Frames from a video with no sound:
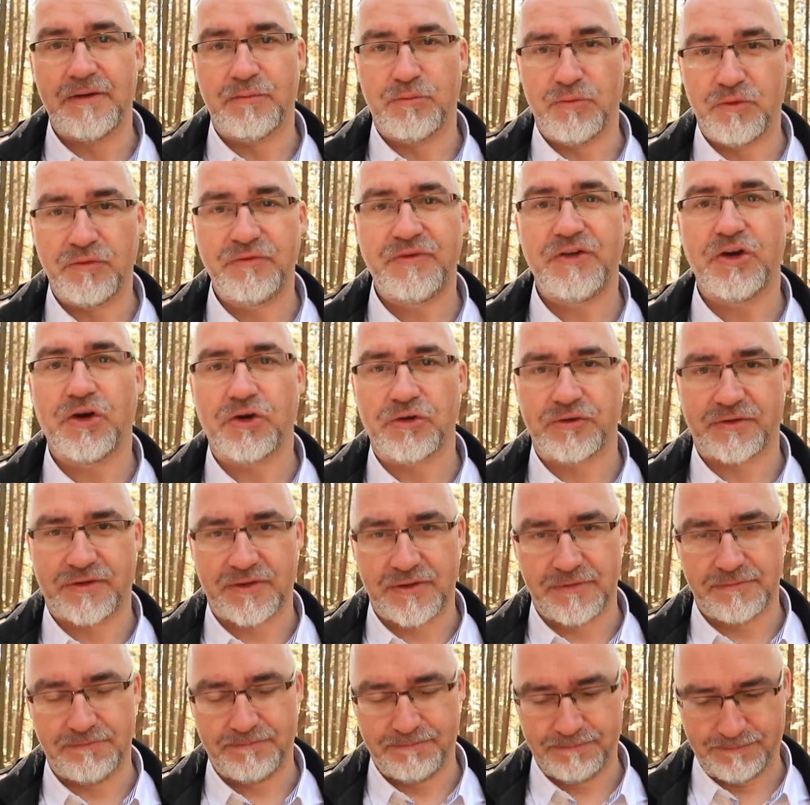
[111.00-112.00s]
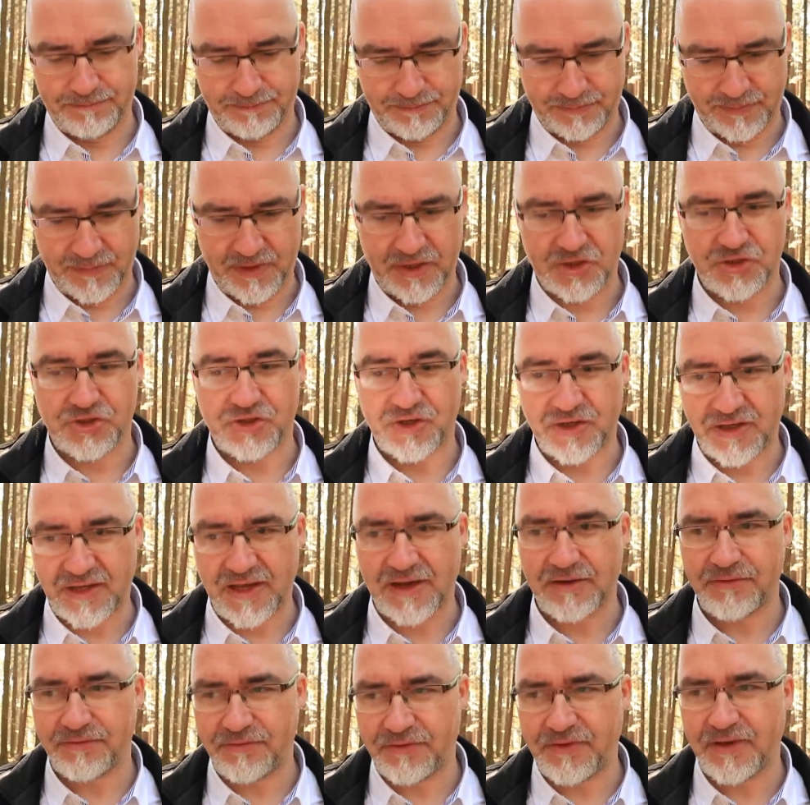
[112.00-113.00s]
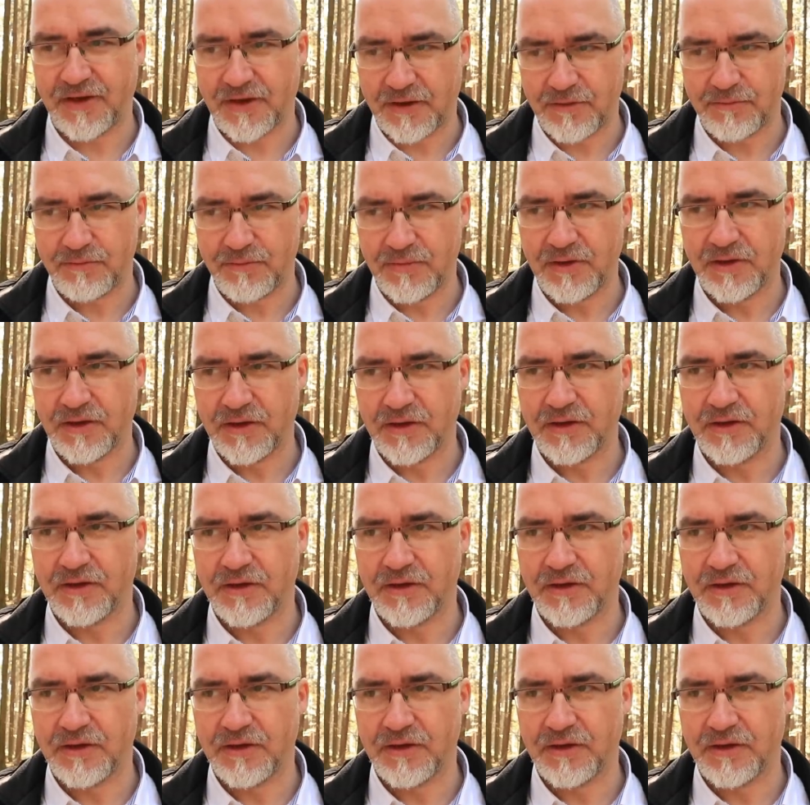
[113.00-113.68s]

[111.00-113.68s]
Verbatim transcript: mówi o tym, że ja wiem,